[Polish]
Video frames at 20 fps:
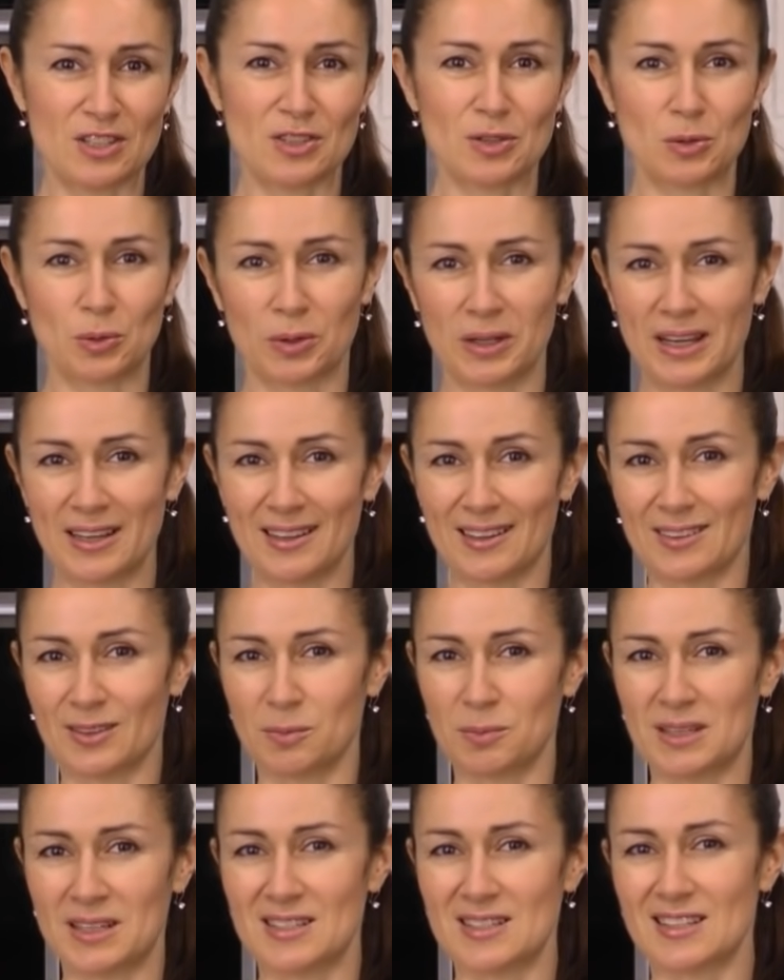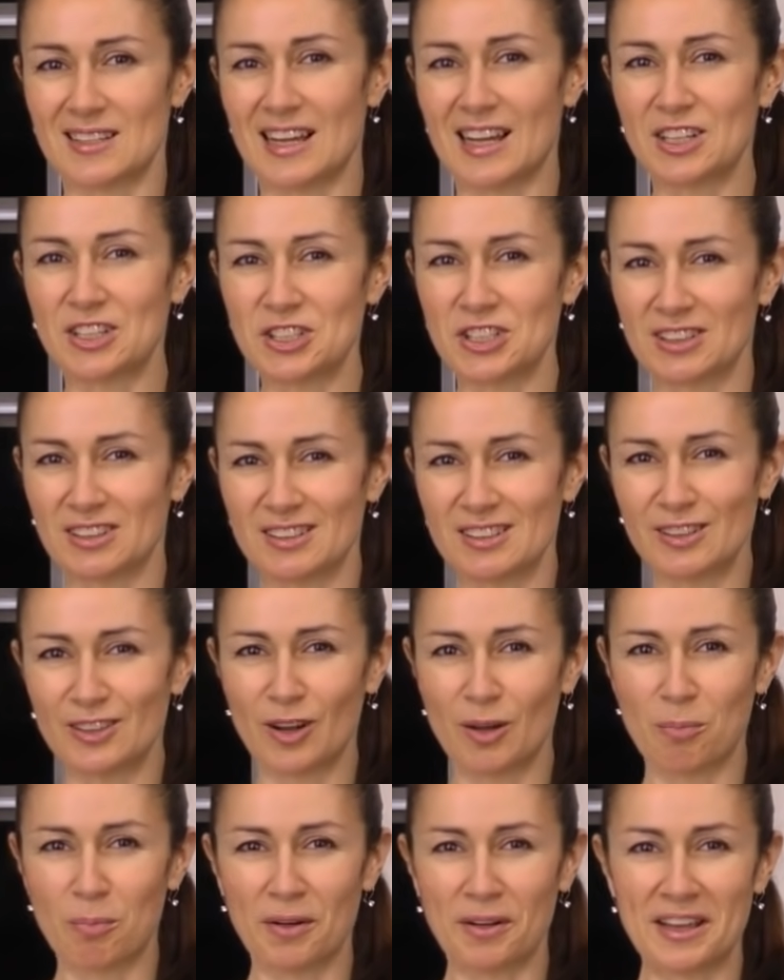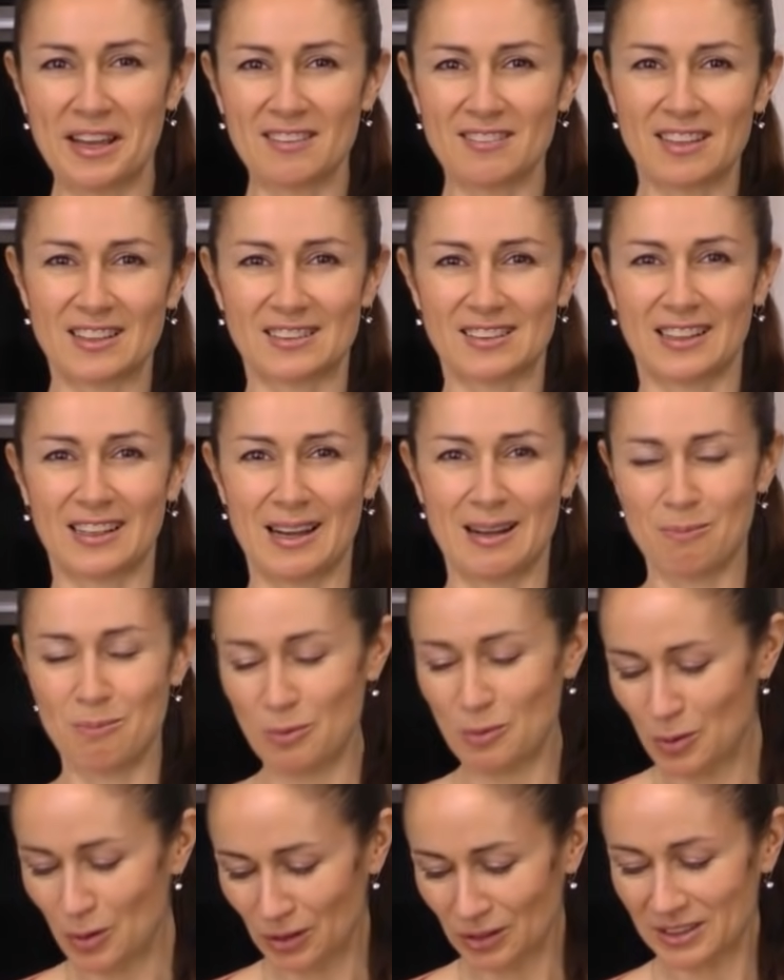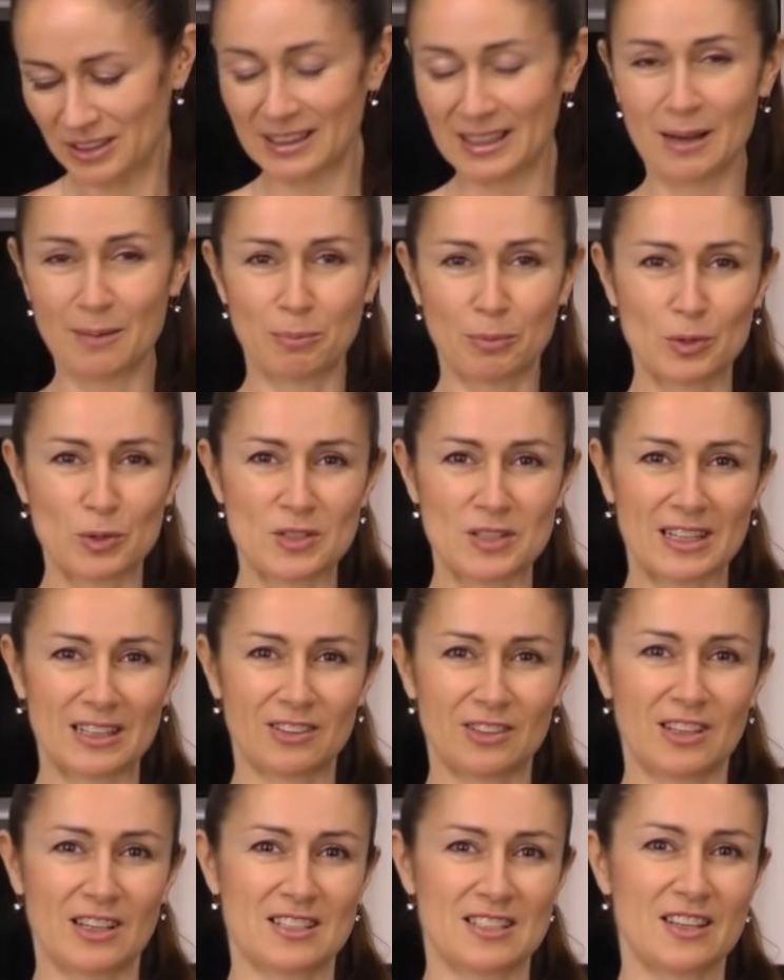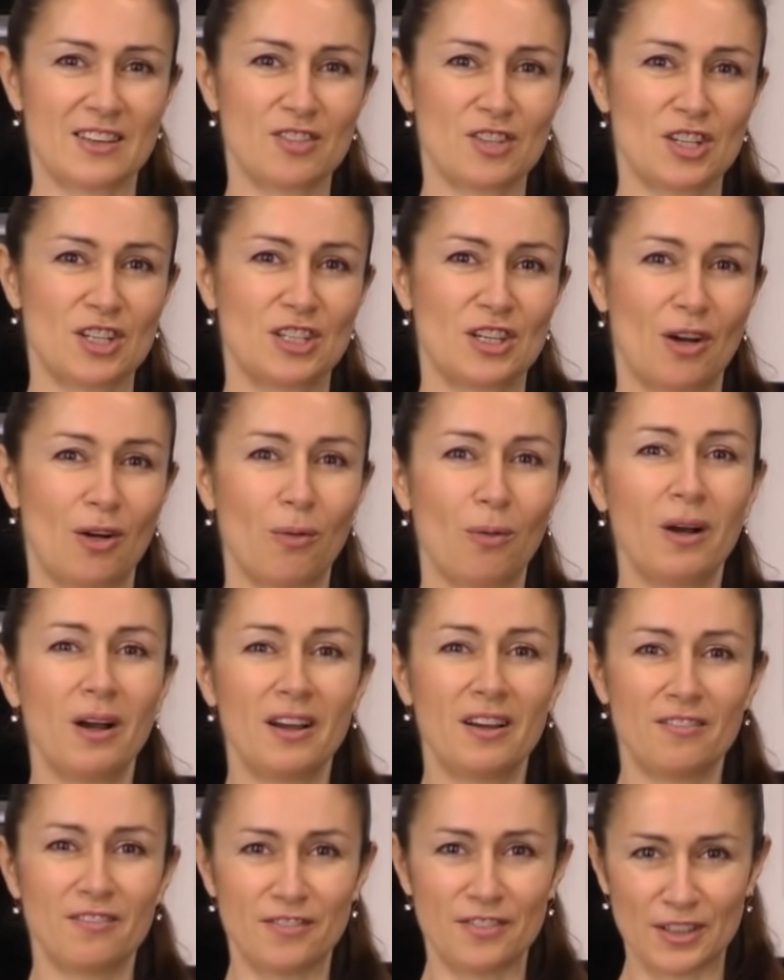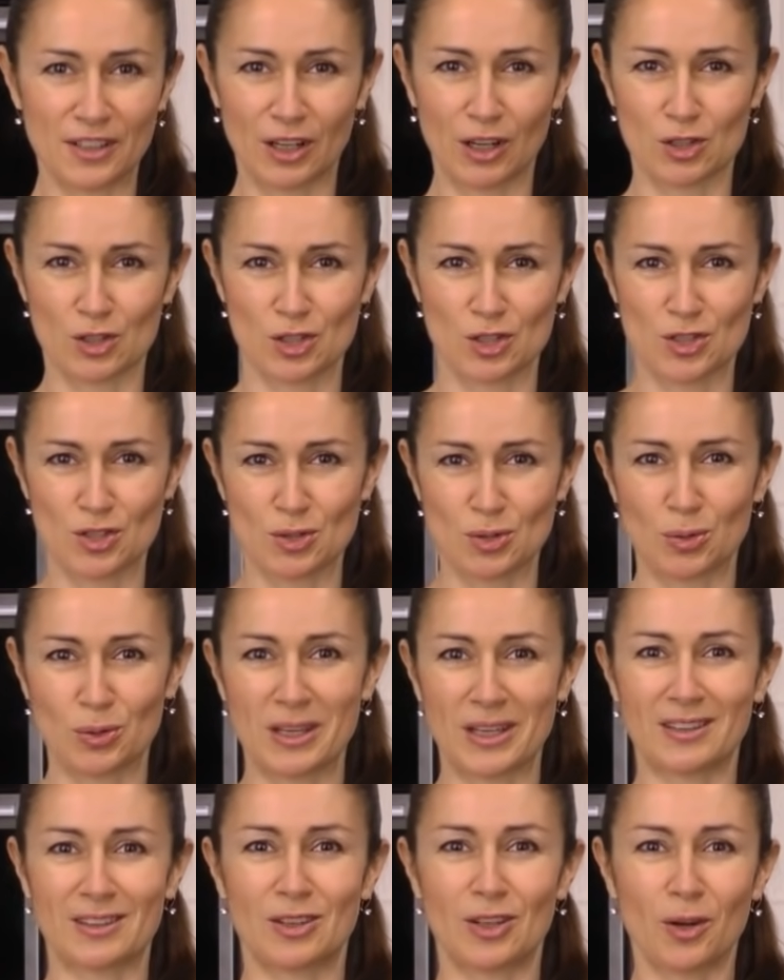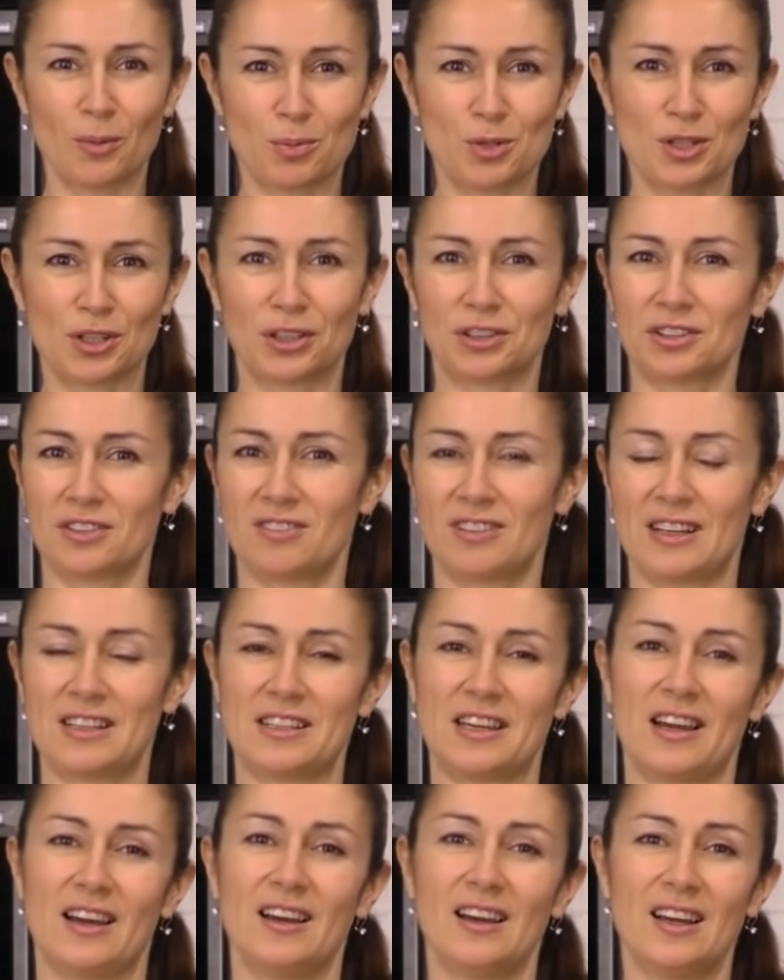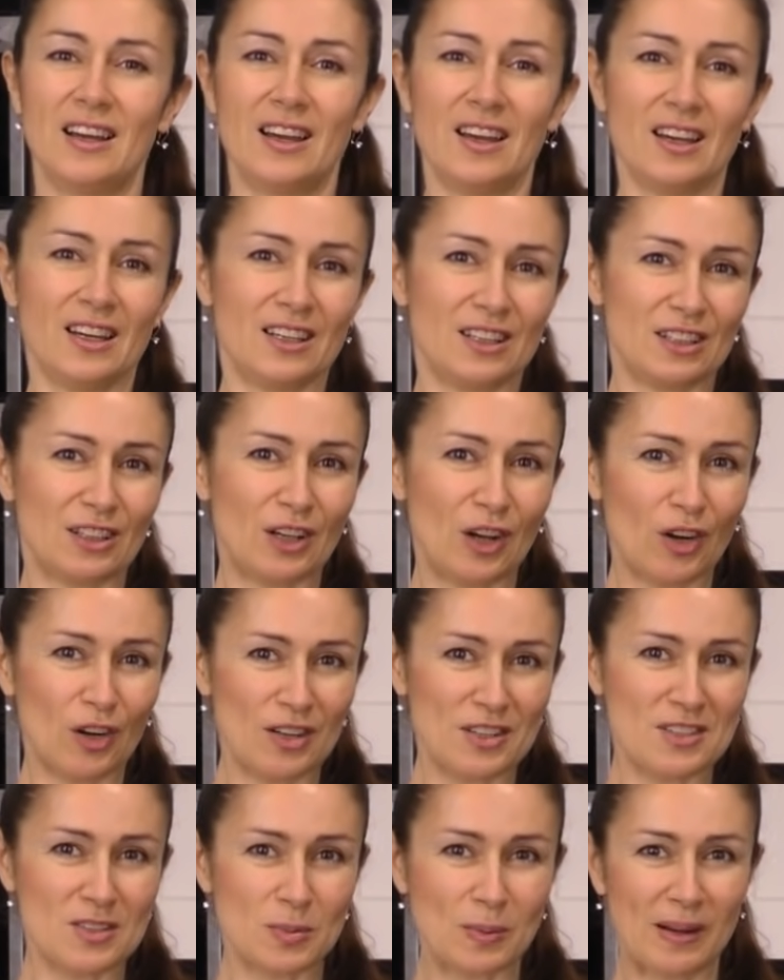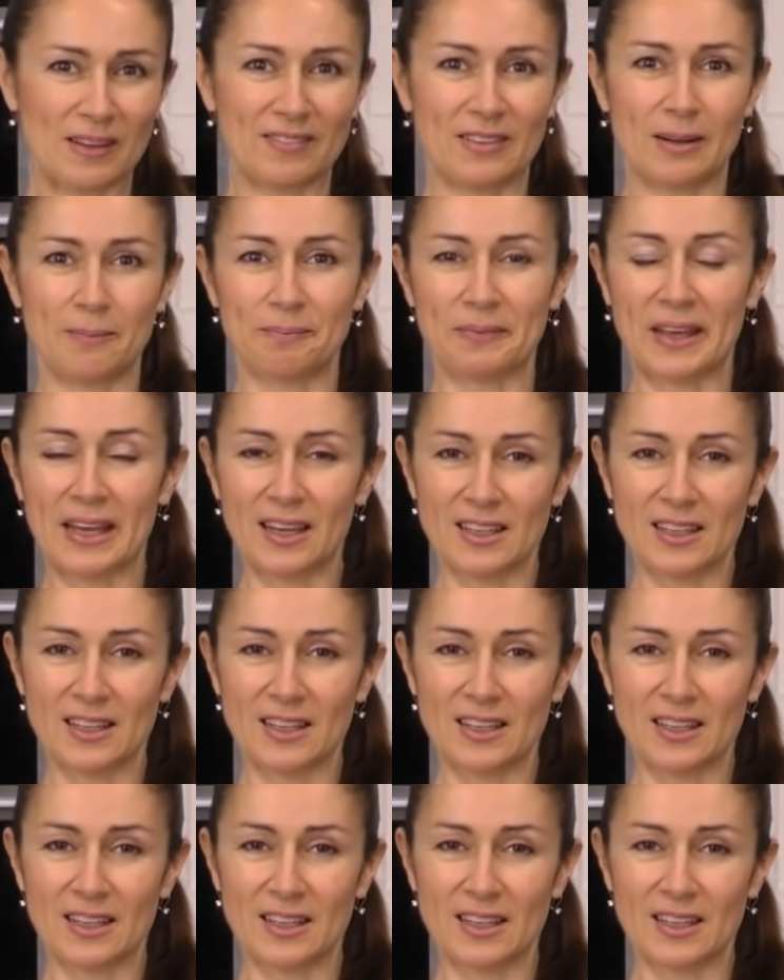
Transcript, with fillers: i z drugiej, natomiast jak się tylko pojawia taka młoda kapusta, to ja zawsze ją wykorzystuję do przygotowania e, kolesława.